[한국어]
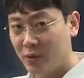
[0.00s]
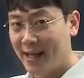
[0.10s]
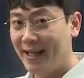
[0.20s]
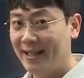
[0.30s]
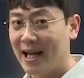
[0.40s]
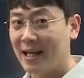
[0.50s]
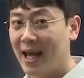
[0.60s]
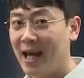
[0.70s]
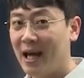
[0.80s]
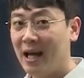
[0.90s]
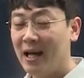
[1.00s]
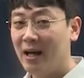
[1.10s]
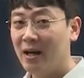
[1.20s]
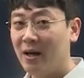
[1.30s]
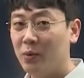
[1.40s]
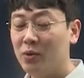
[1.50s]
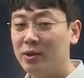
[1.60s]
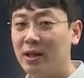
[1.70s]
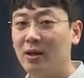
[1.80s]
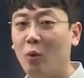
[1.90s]
이게 1단계 어, 보통
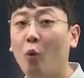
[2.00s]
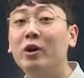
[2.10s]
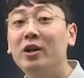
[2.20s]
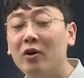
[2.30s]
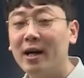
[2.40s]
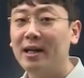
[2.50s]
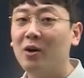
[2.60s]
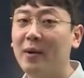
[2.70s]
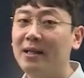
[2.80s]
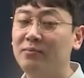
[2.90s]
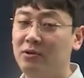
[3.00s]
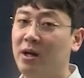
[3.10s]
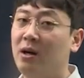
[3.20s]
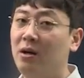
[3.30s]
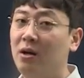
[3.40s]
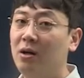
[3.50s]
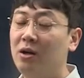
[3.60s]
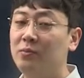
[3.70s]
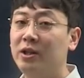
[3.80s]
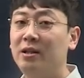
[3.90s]
이제 올인원 강의라고 많이 불러요
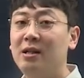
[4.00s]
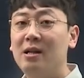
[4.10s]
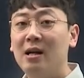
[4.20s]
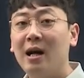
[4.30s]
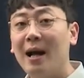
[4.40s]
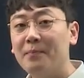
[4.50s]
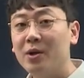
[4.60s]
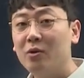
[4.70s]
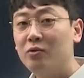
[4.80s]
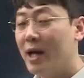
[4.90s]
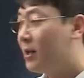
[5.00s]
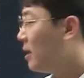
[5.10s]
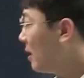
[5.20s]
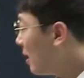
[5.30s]
여러분들 합격을 위한